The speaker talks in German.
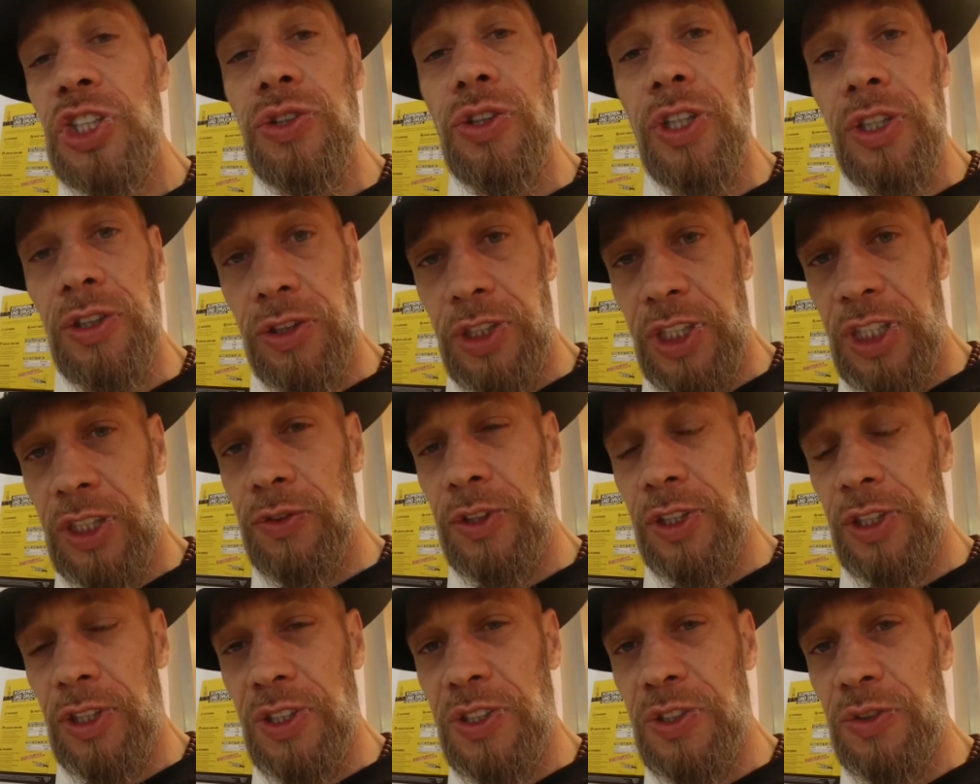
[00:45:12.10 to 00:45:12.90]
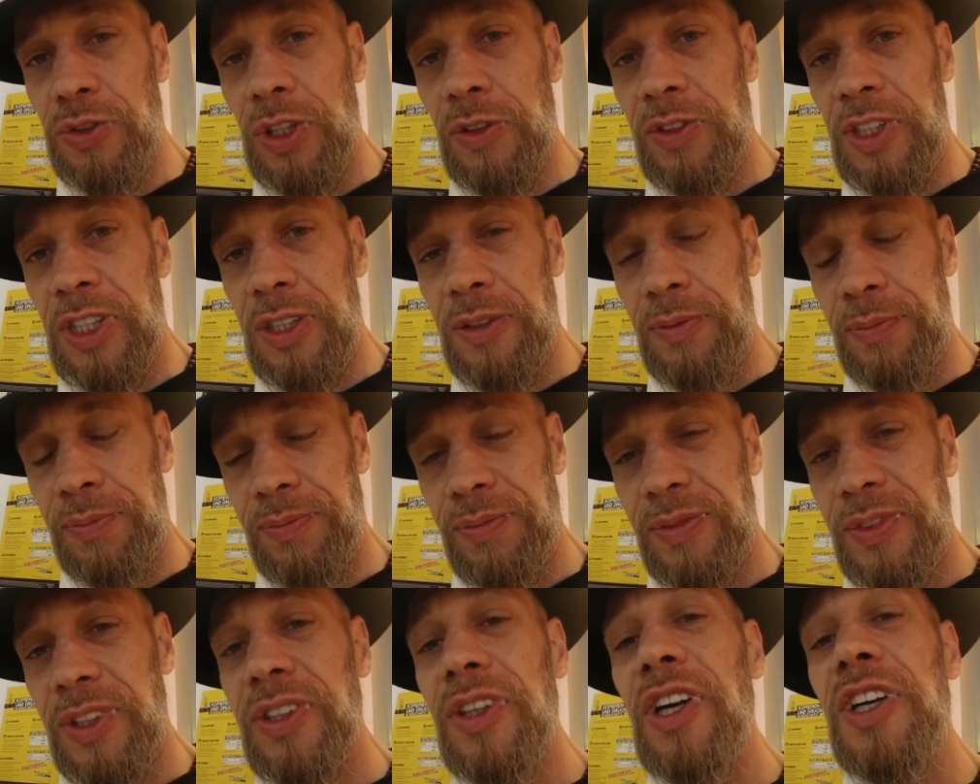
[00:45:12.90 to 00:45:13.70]
schaltet euch wieder zu.
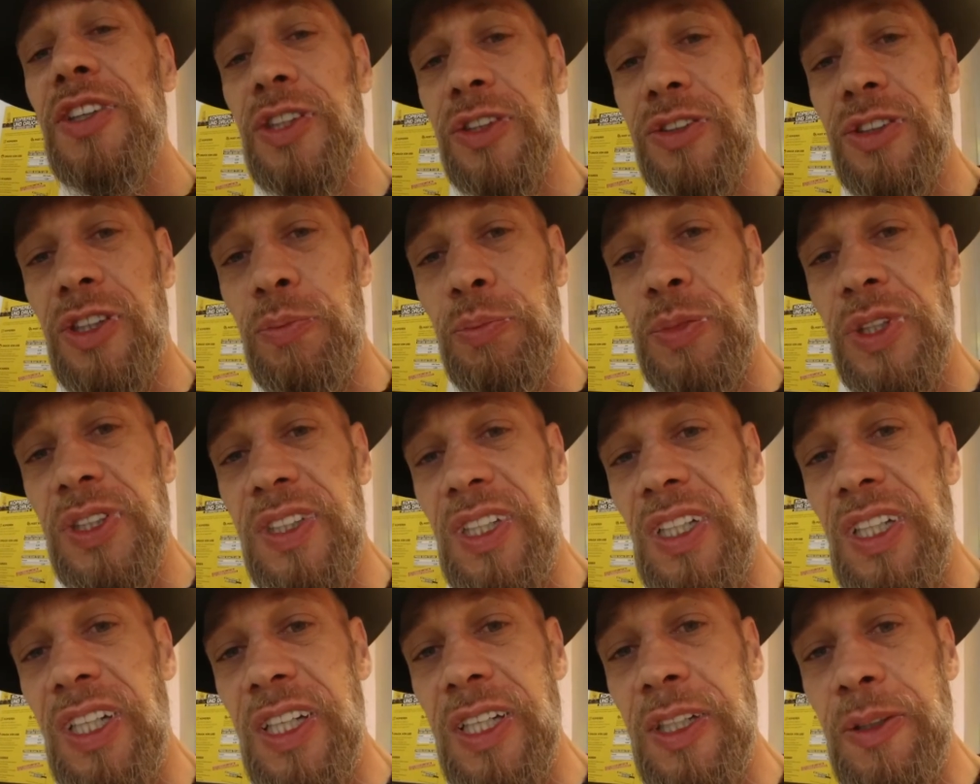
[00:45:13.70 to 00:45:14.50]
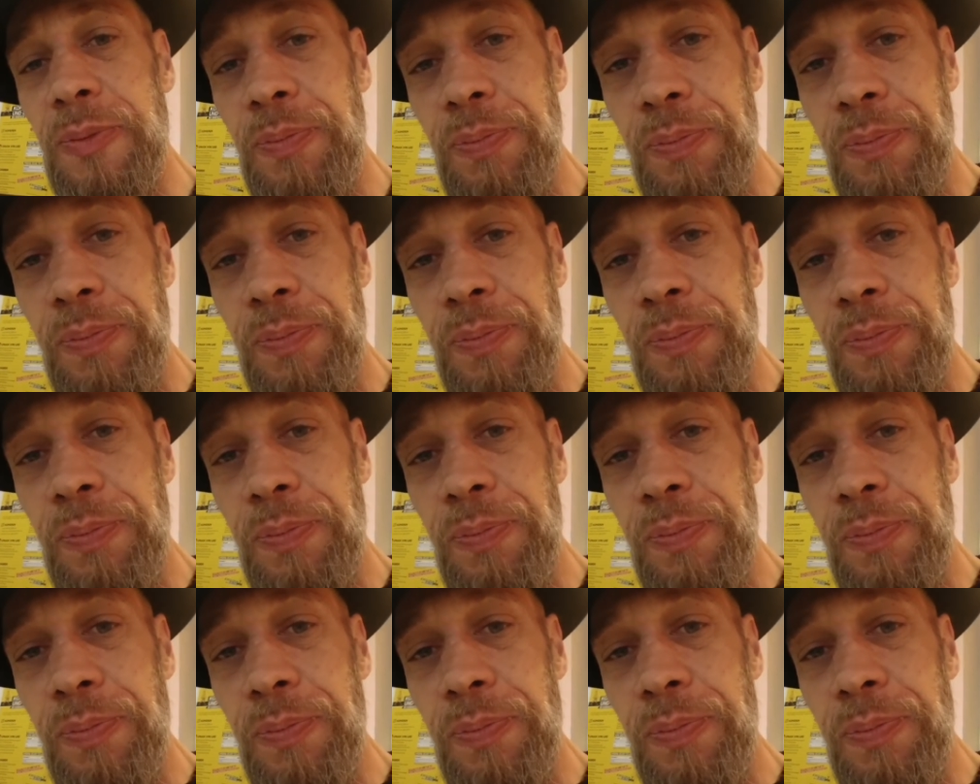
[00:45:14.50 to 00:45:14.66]
Also dann, bis gleich.